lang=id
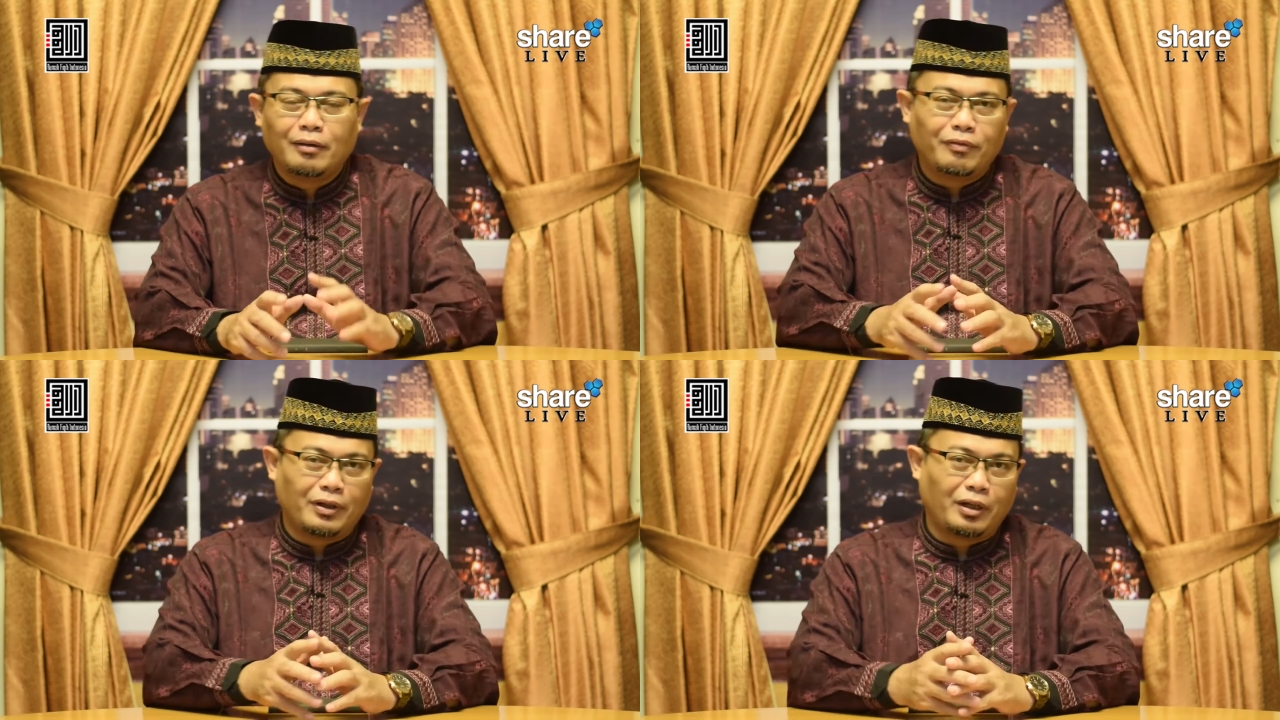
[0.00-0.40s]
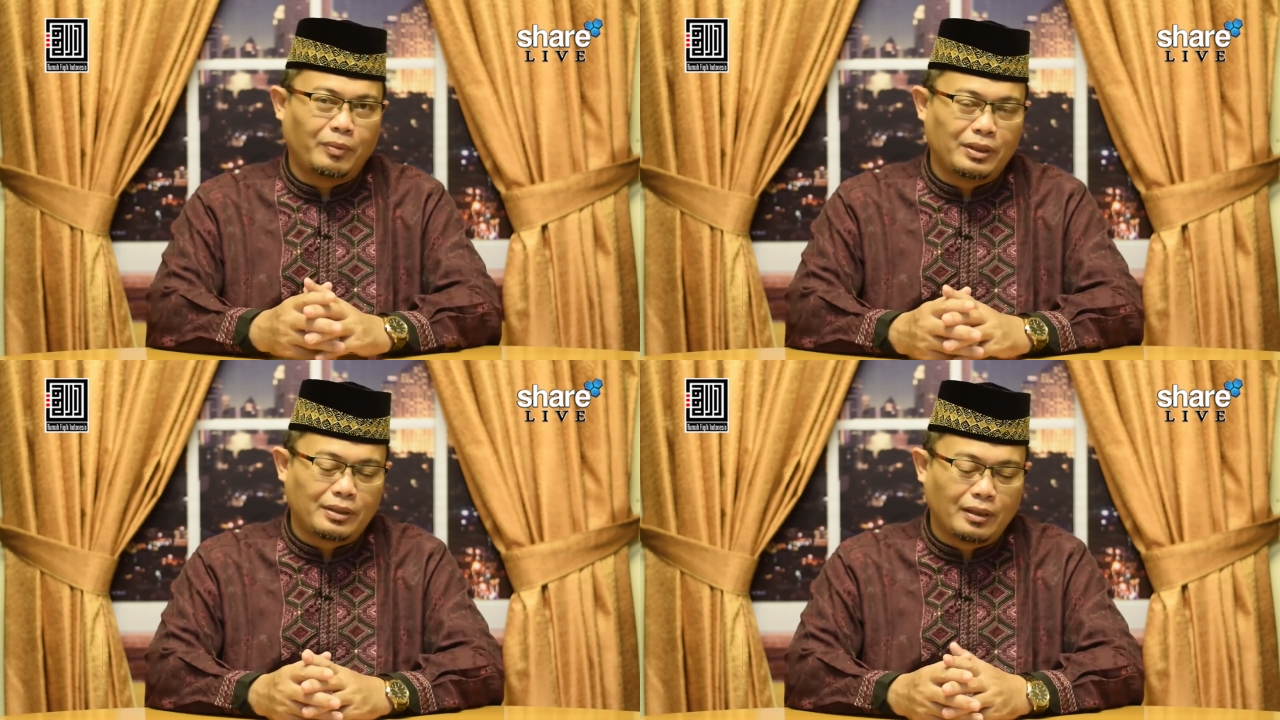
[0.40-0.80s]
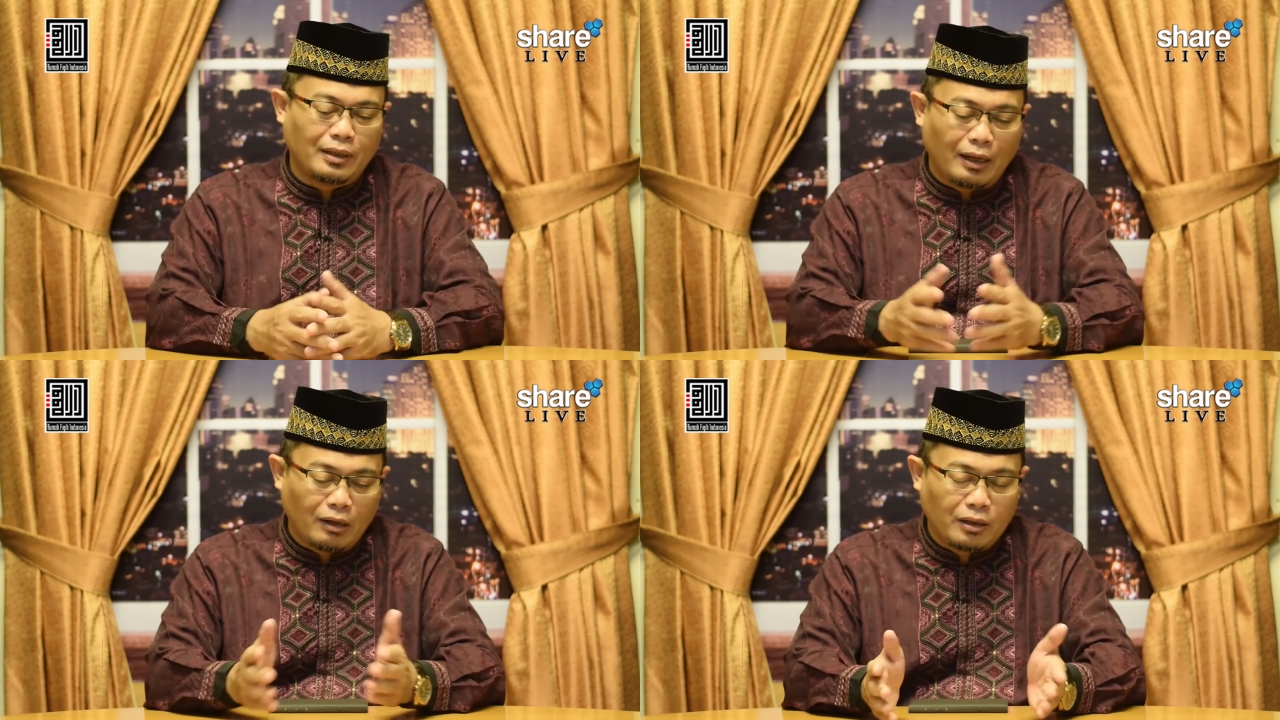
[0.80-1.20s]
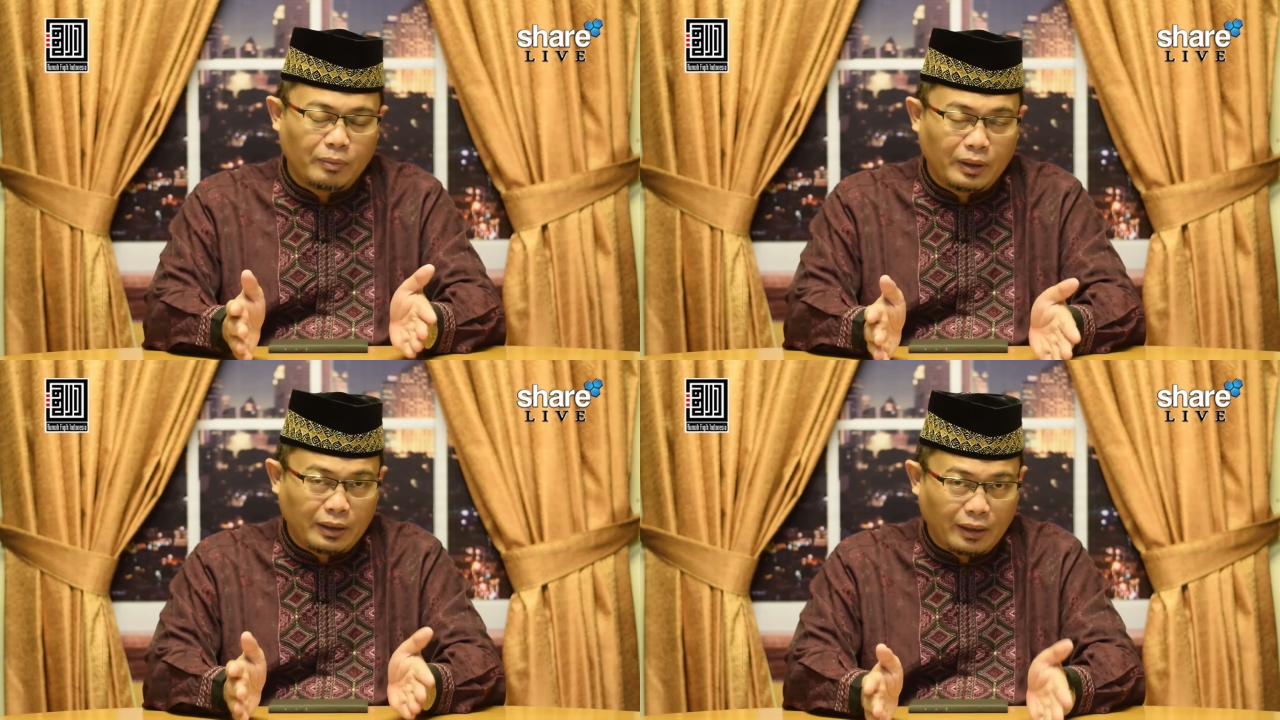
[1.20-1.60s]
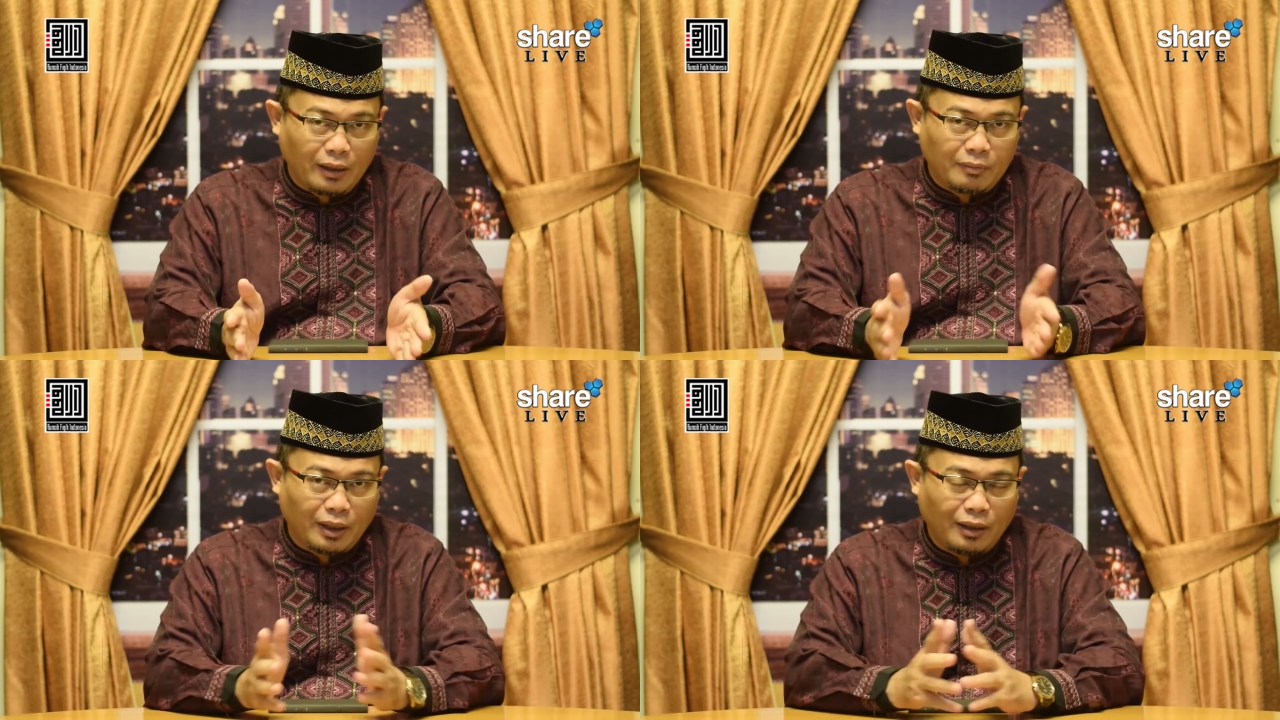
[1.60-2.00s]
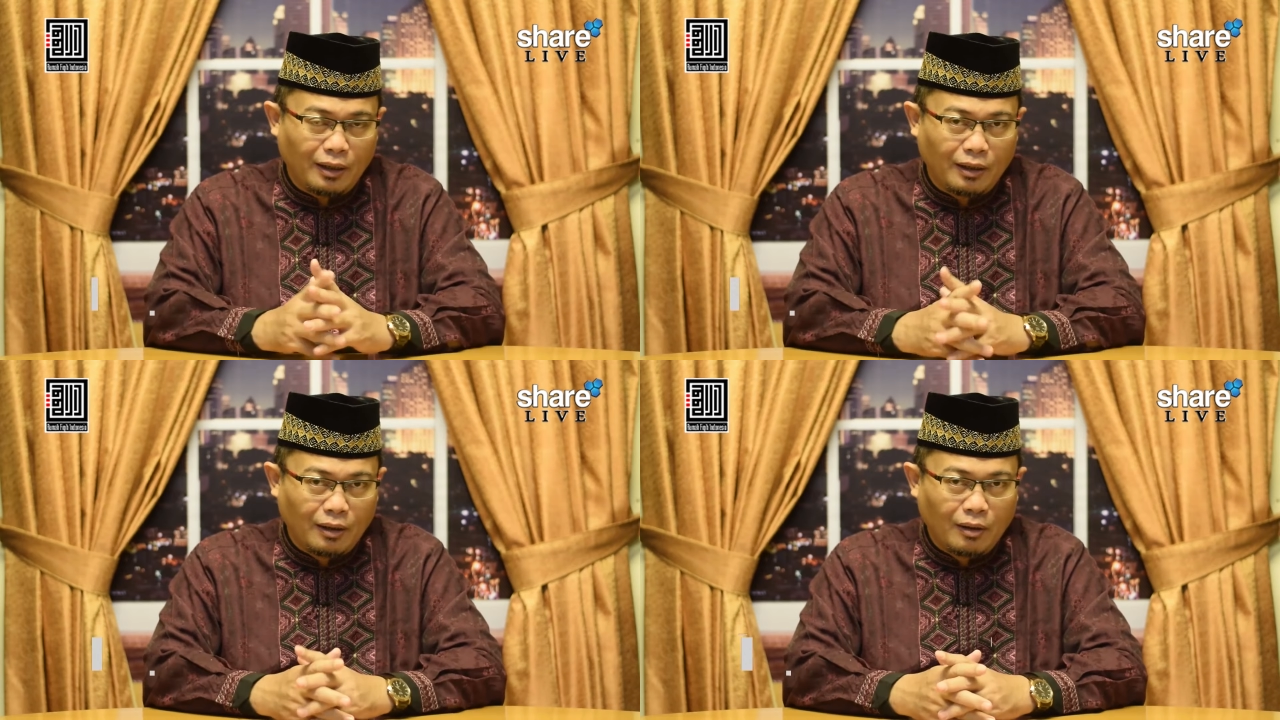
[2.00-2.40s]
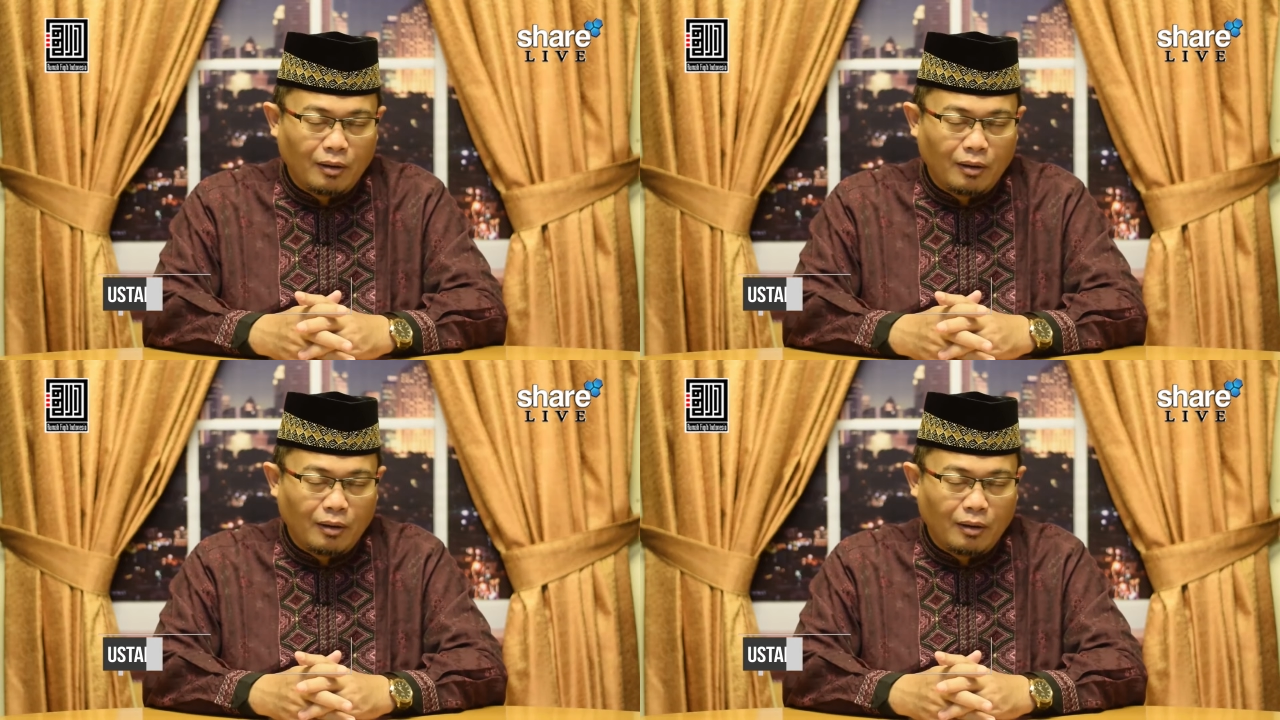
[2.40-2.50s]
fakir miskin. Nah, kalau demikian maka